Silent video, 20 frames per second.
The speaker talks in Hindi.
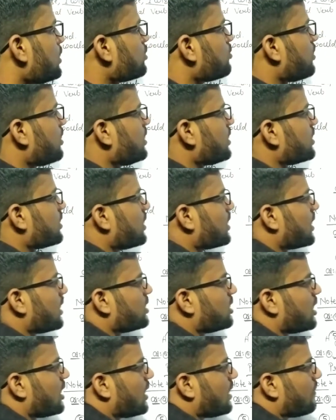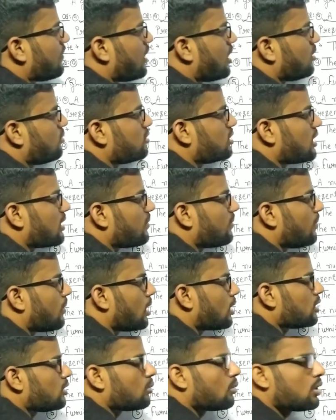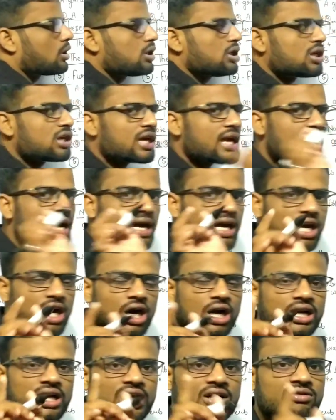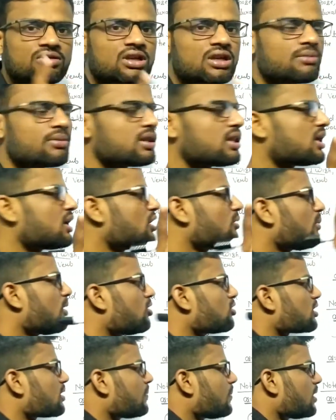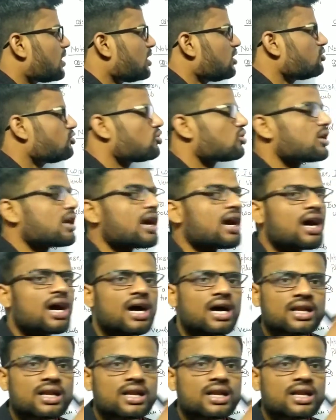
तो वही कह रहा था अमाउंट ऑफ मनी मनी क्या है अनकाउंटेबल है अमाउंट का पहले यूज हो गया